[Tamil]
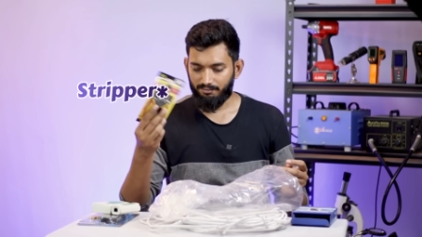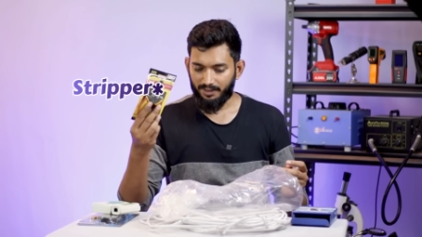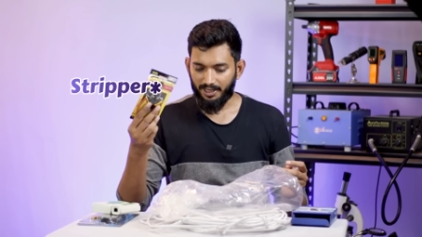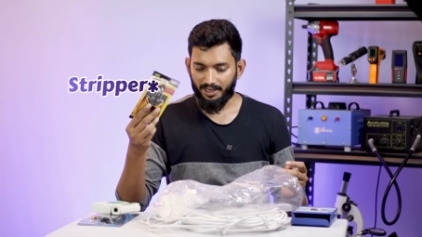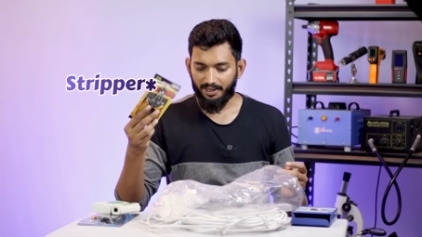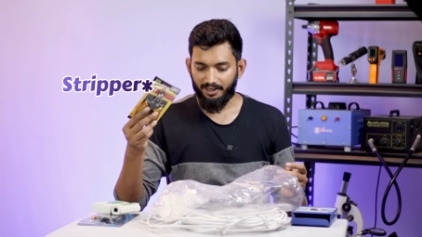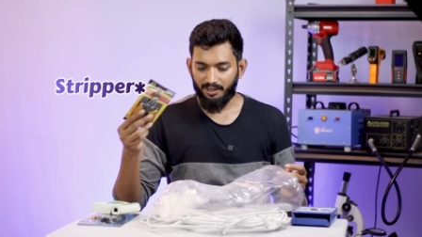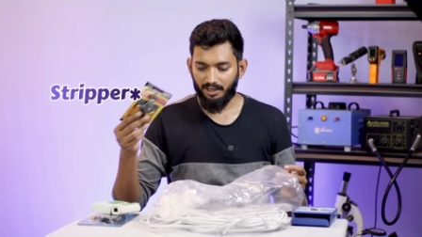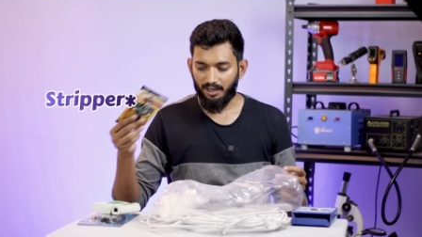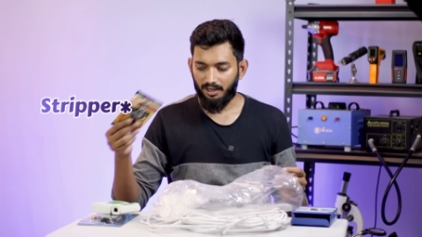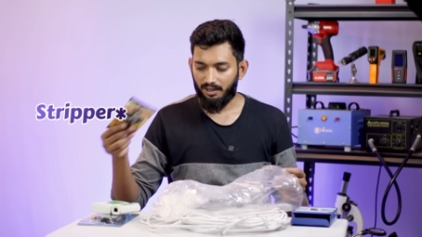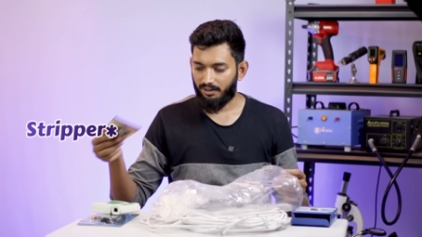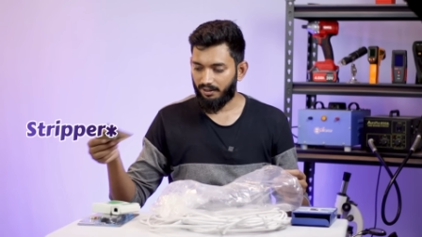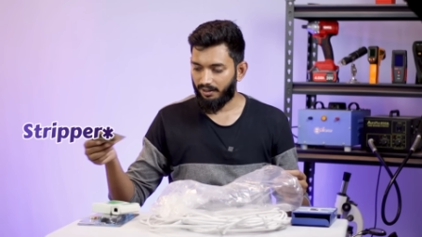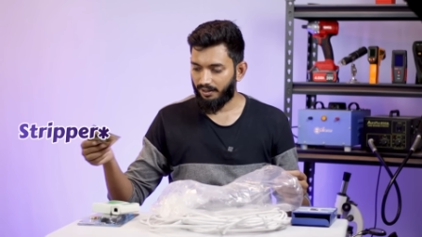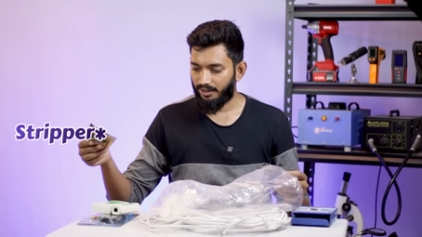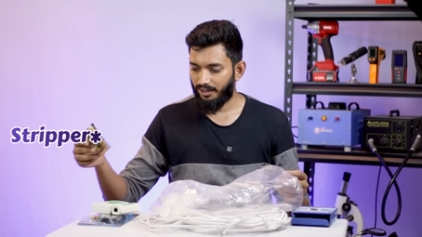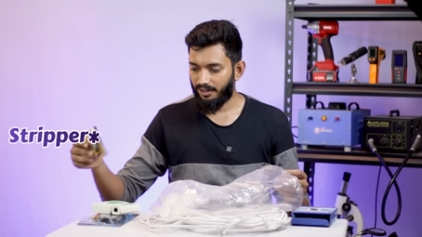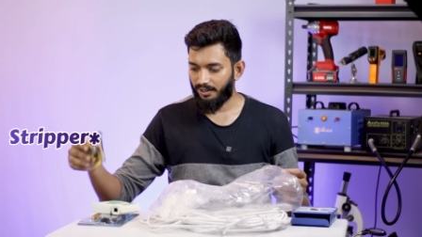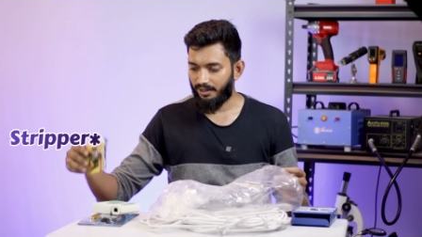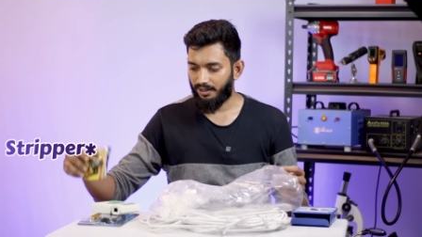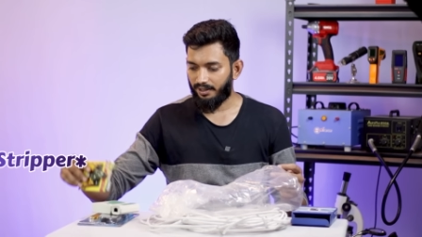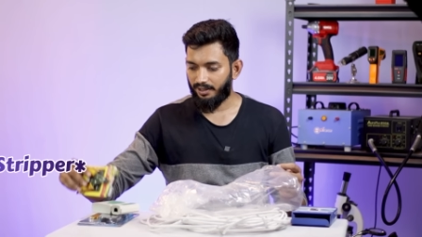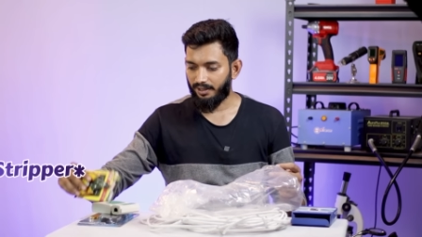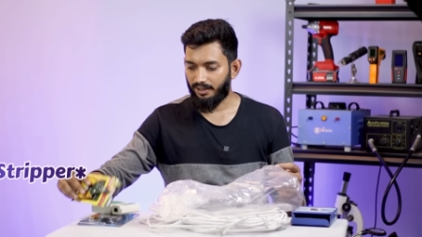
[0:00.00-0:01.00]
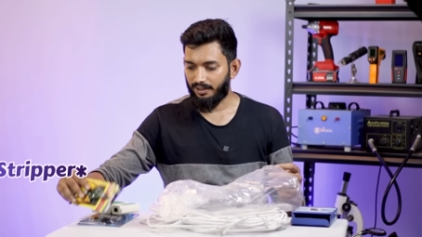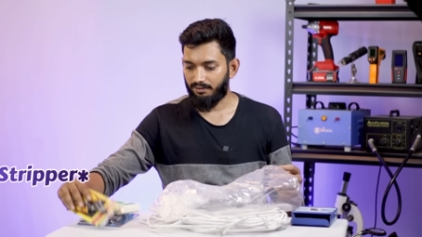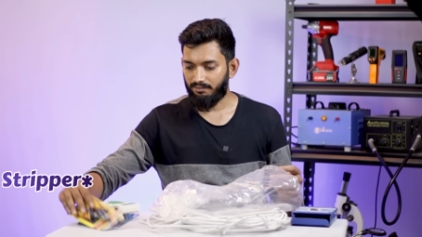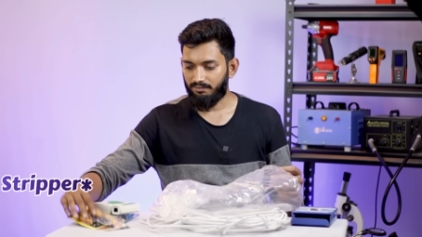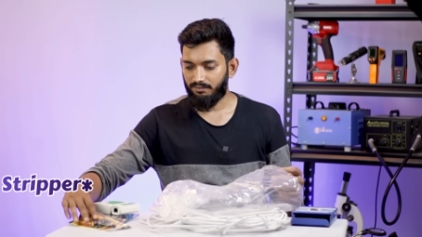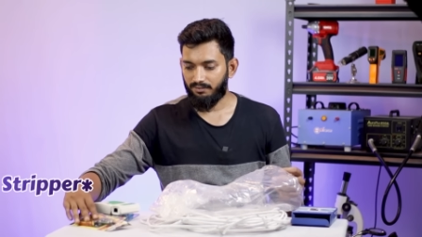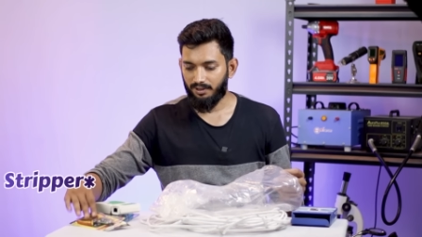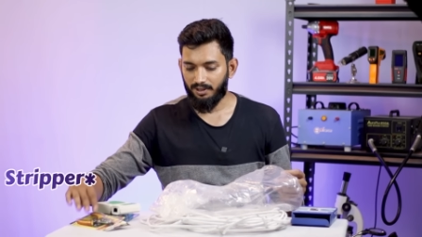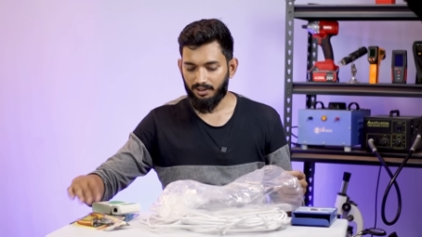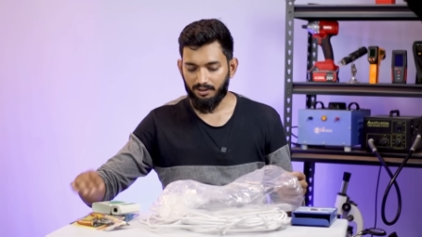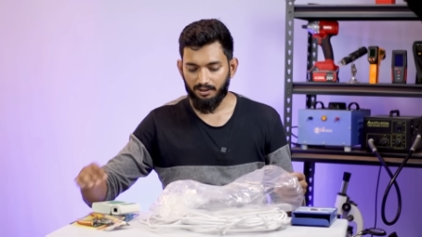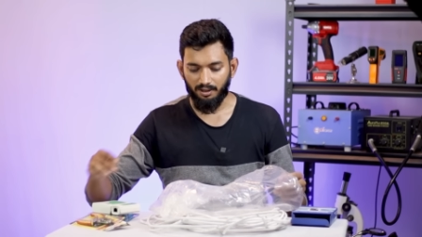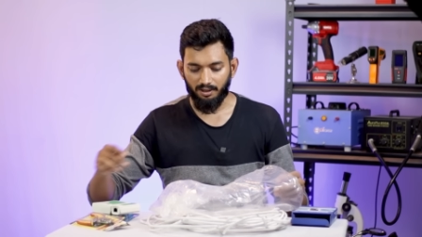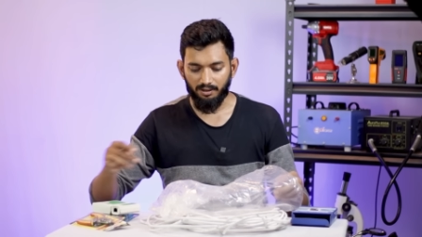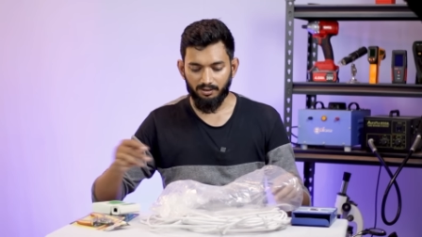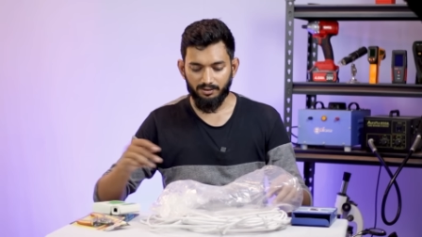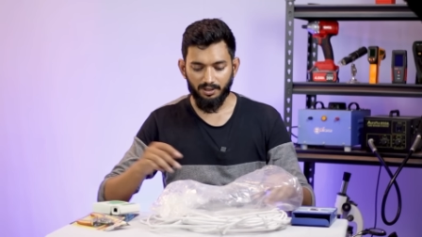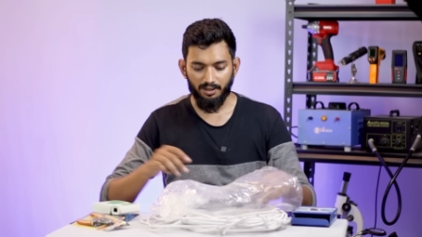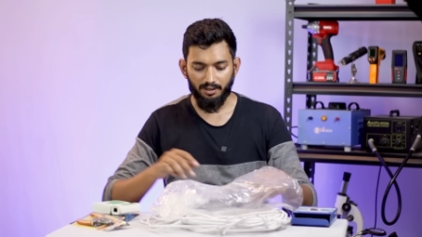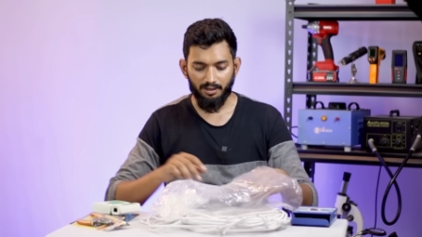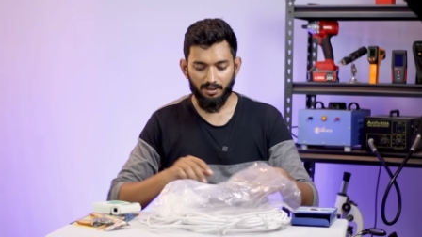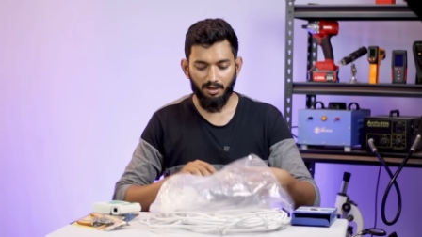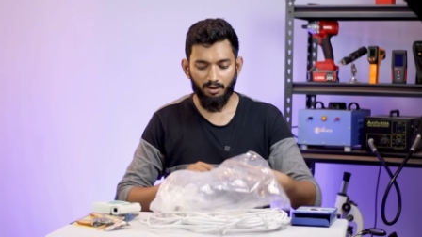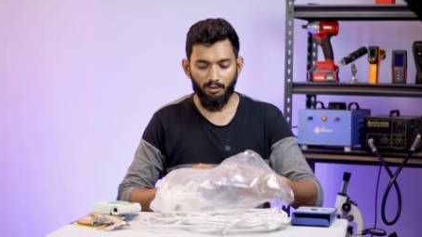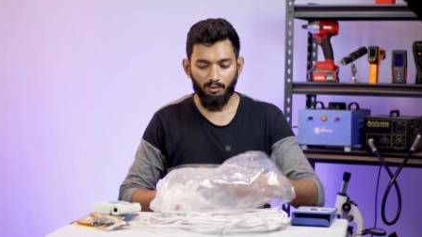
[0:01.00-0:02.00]
என்கிட்ட ஆல்ரெடி இருக்குது இருந்தாலும்
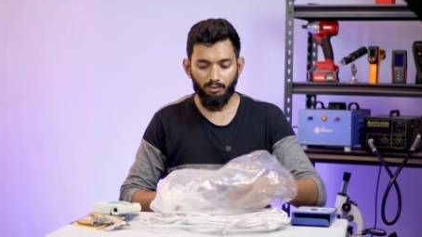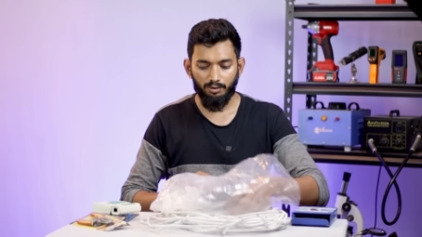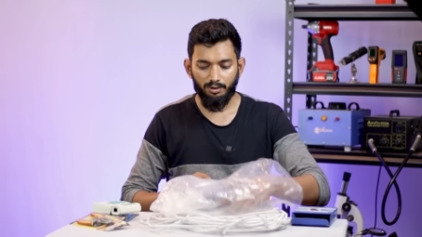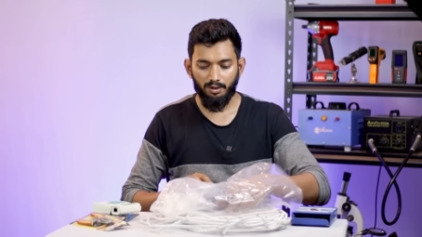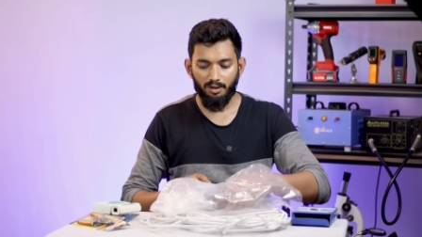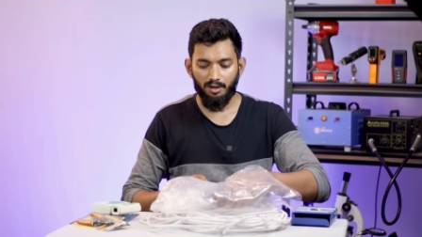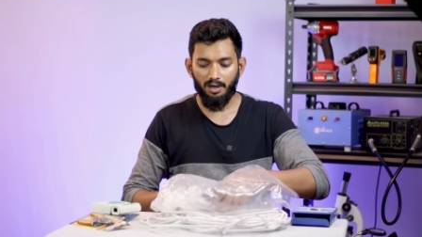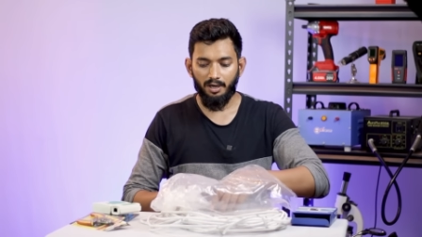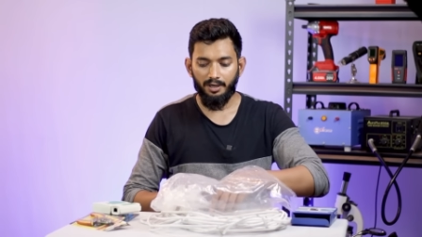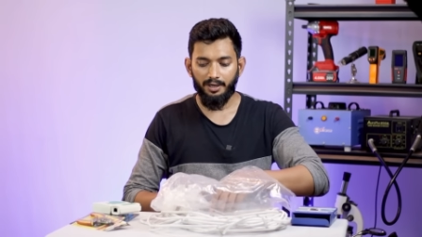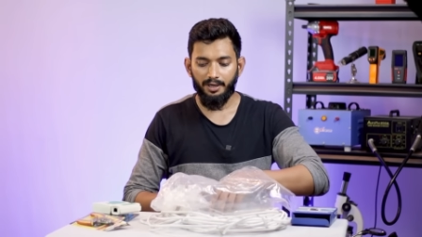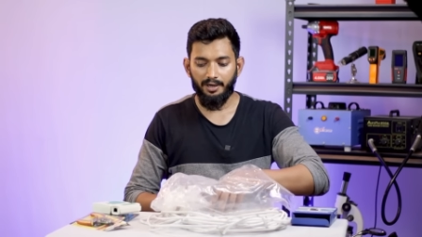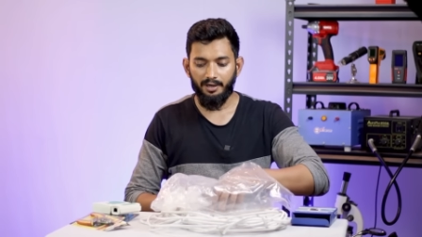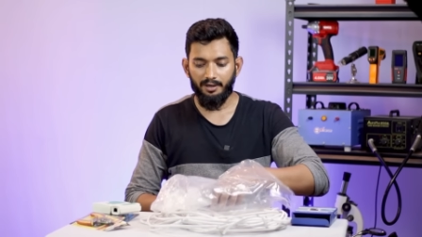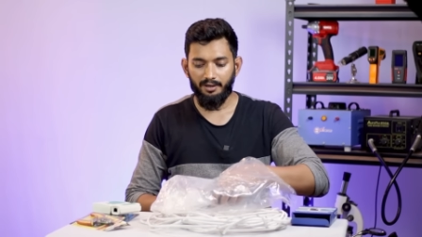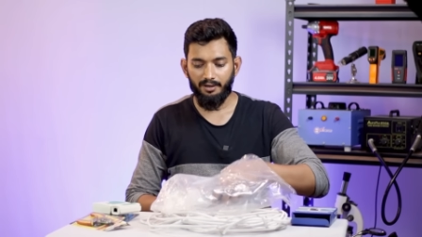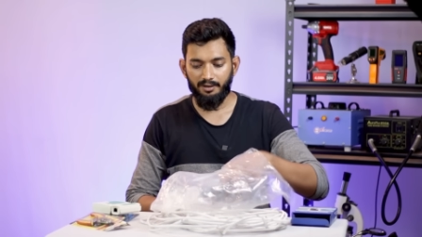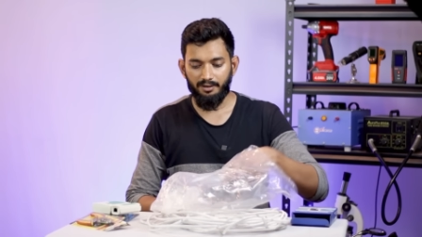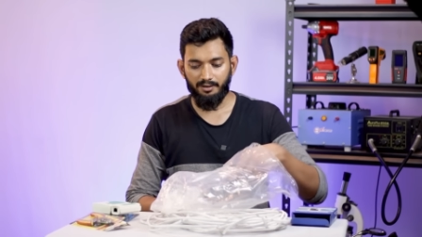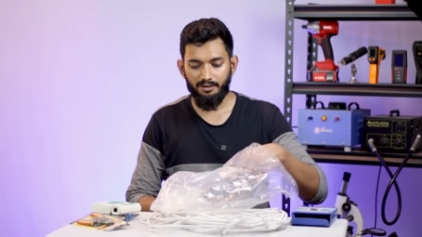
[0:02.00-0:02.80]
செட்டில் கொடுத்துருக்காங்க